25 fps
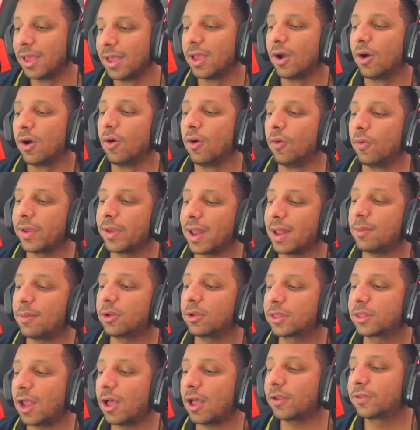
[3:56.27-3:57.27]
hubiera
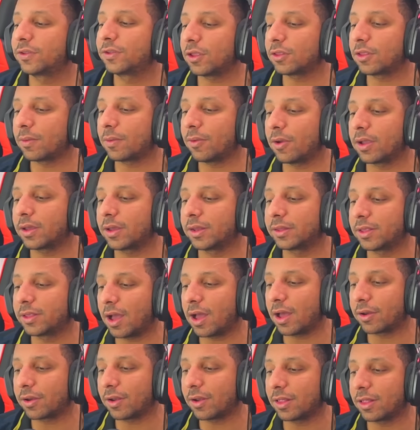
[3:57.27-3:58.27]
mostrado cierto apoyo a
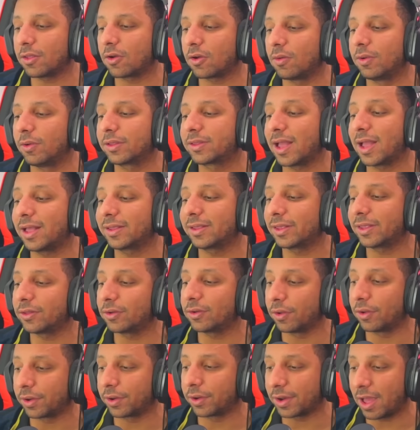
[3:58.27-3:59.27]
Cristiano Ronaldo como lo están
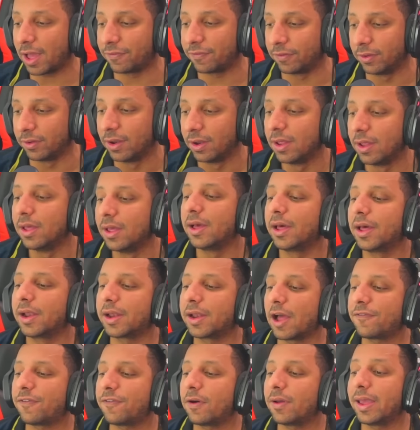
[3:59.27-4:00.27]
haciendo con Rafael.
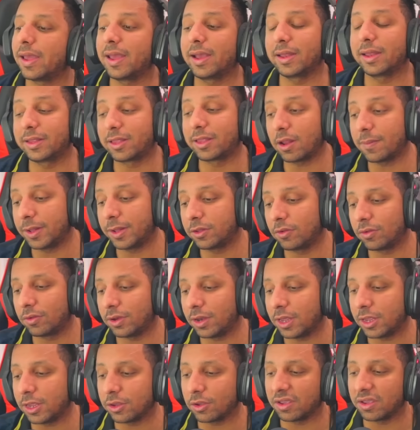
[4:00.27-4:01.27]
Rafa, eh, Cristiano perdió un
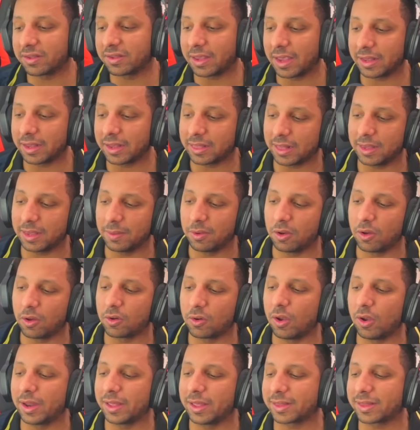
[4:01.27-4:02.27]
niño y dice, este tipo, los
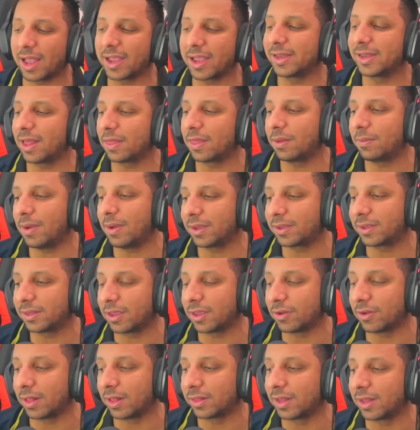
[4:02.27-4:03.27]
goles están hiriendo a
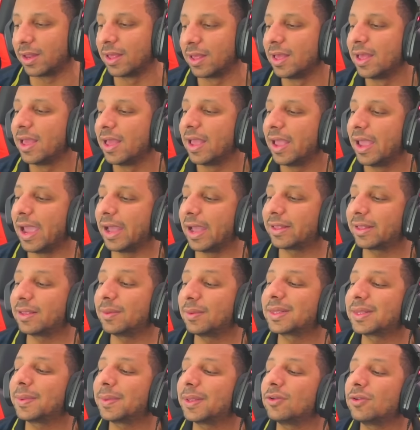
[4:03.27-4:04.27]
Manchester United. Este
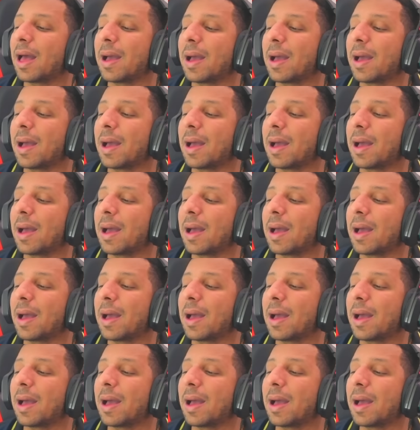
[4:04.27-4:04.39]
tipo está metiendo